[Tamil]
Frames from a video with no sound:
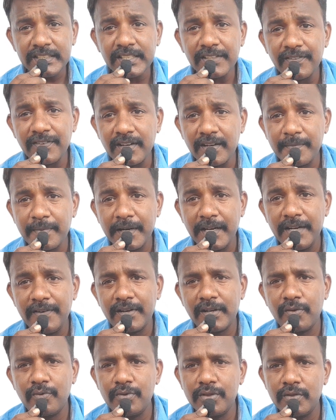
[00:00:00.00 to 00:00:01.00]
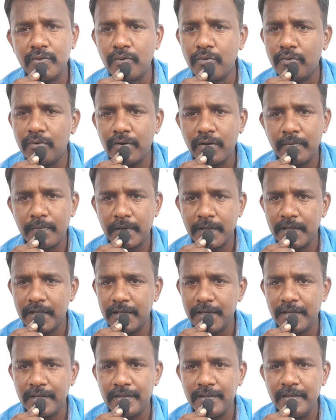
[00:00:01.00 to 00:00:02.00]
இவங்க பண்ணிட்டு வர கூத்து ஒவ்வொன்றும் அப்படி
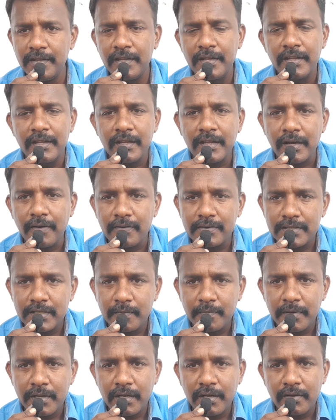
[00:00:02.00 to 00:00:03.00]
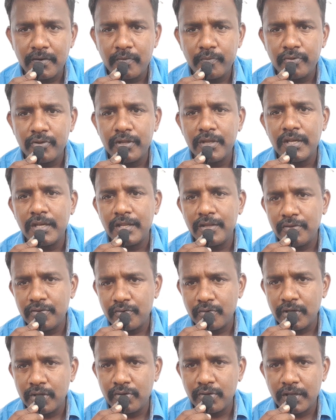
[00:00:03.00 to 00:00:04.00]
தான் இருக்குது அவசரப்பட்டு யாரும் புதிதாக எதுவும்
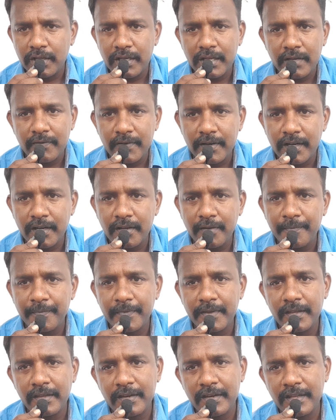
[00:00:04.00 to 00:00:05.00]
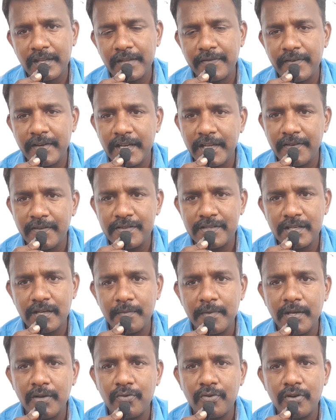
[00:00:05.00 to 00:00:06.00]
தொழில் தொடங்கிற வேண்டாம் இருக்கிற வேலையை வச்சு
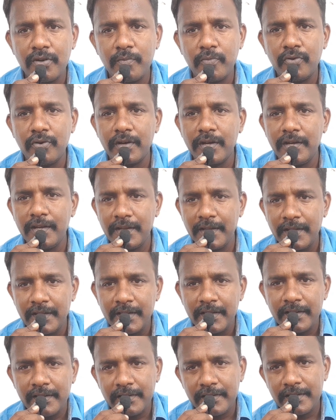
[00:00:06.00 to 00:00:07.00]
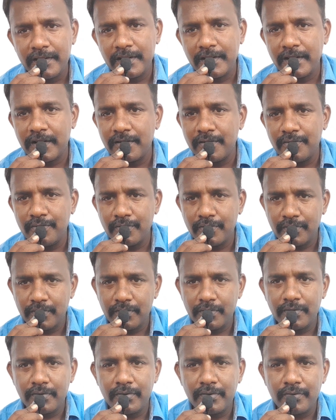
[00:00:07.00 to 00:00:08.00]
அப்படியே கொண்டுட்டு போங்க ஏன்னா நானும்
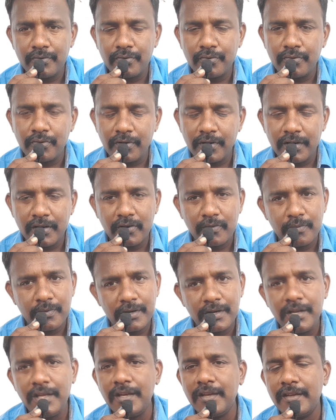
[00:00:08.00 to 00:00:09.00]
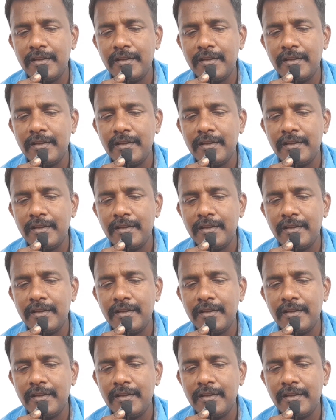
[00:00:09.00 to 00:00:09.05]
கொரோனாக்கு முன்னாடி